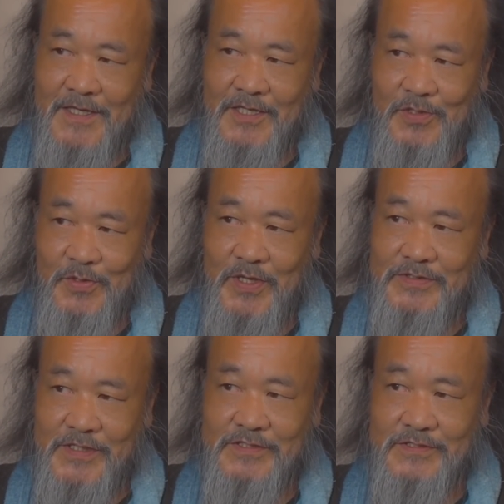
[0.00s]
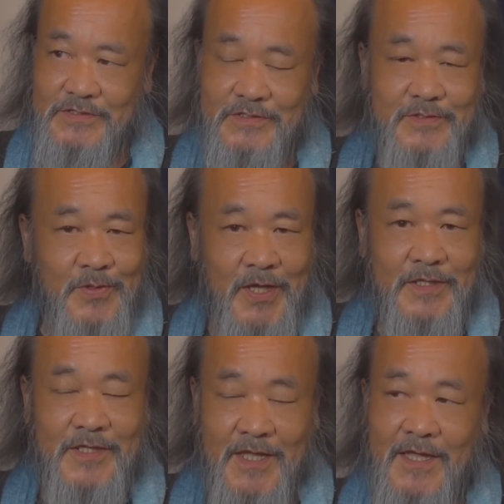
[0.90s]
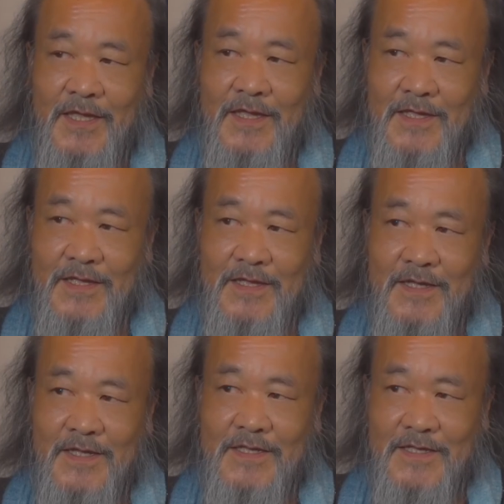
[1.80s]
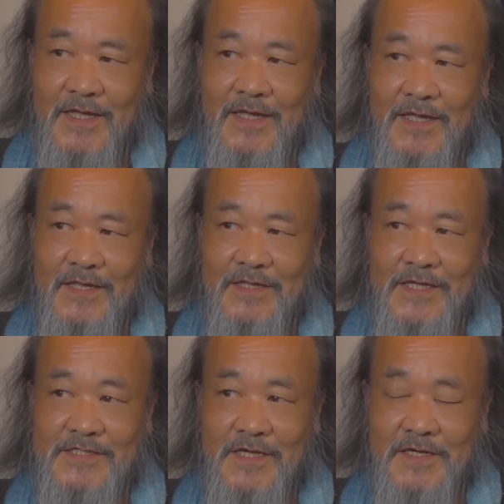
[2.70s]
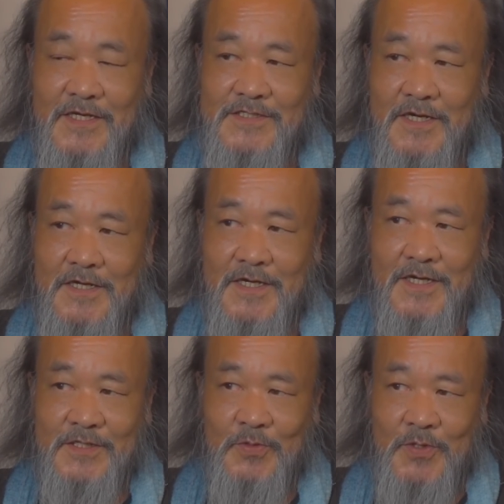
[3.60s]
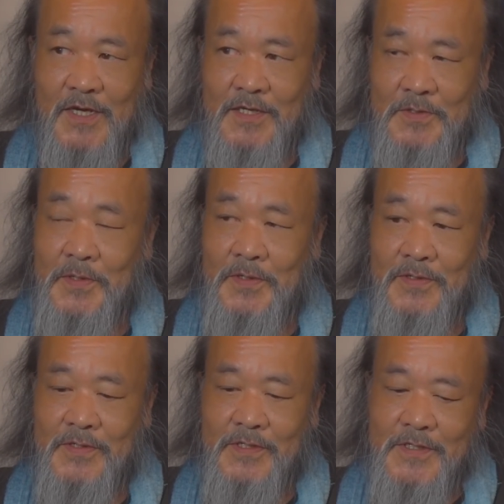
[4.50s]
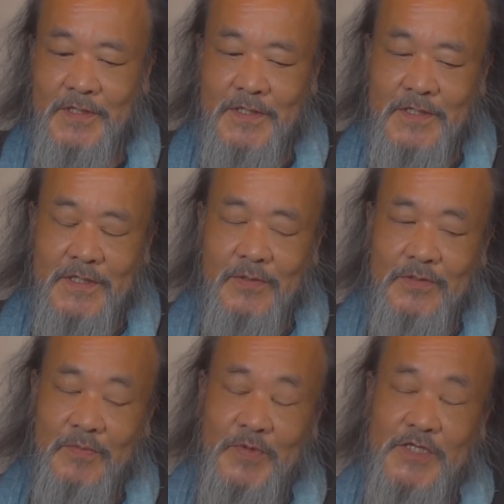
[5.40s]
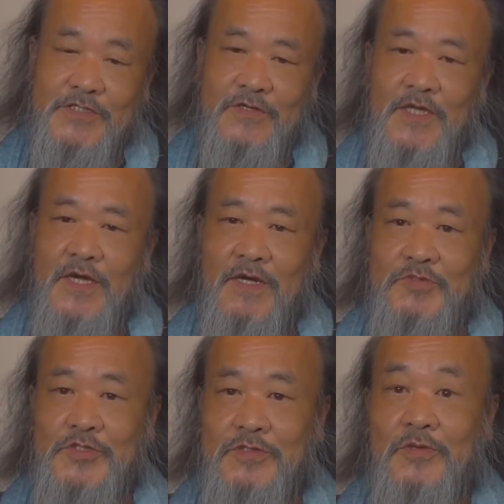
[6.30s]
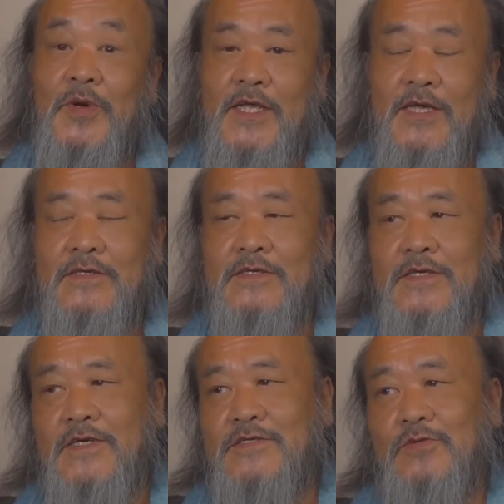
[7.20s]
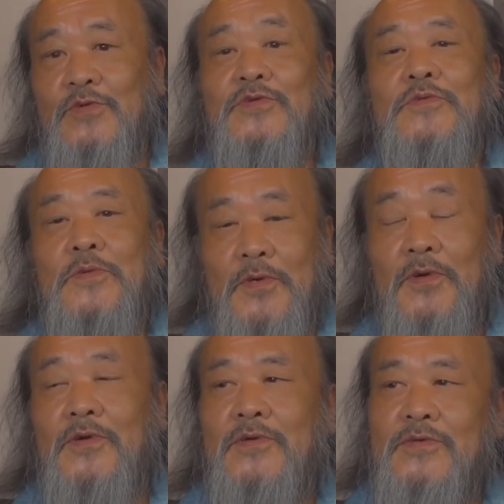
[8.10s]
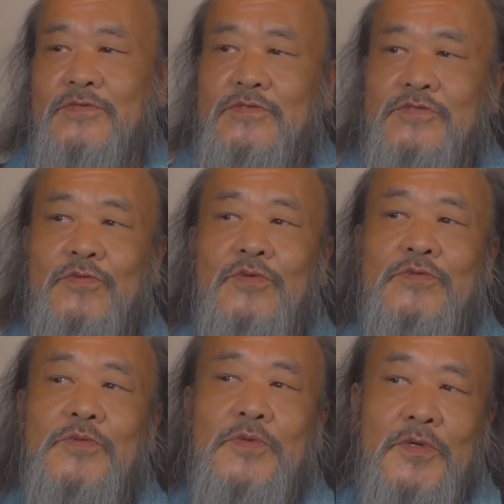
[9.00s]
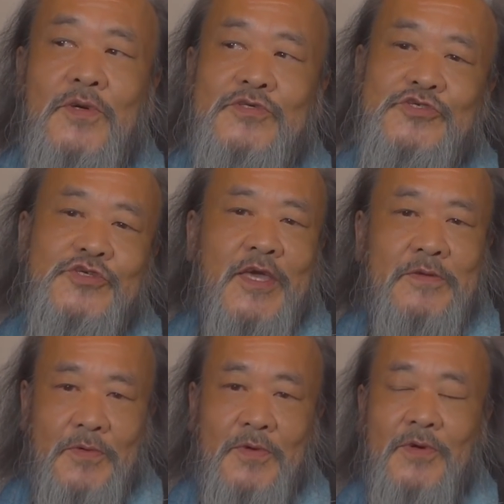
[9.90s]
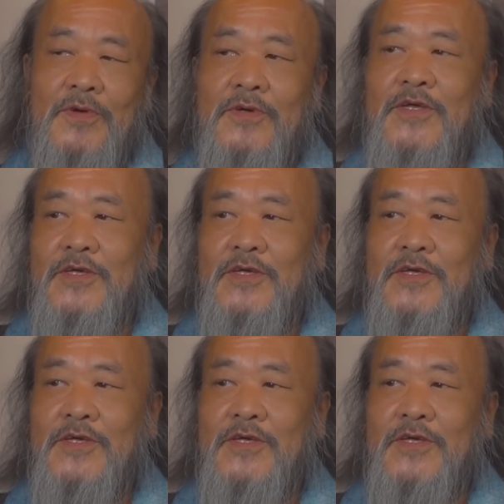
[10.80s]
QFS をやって、で、ネさらゲさらの中の、今度はベーシックインカムとかね、そういうのを、そういうとこの試験を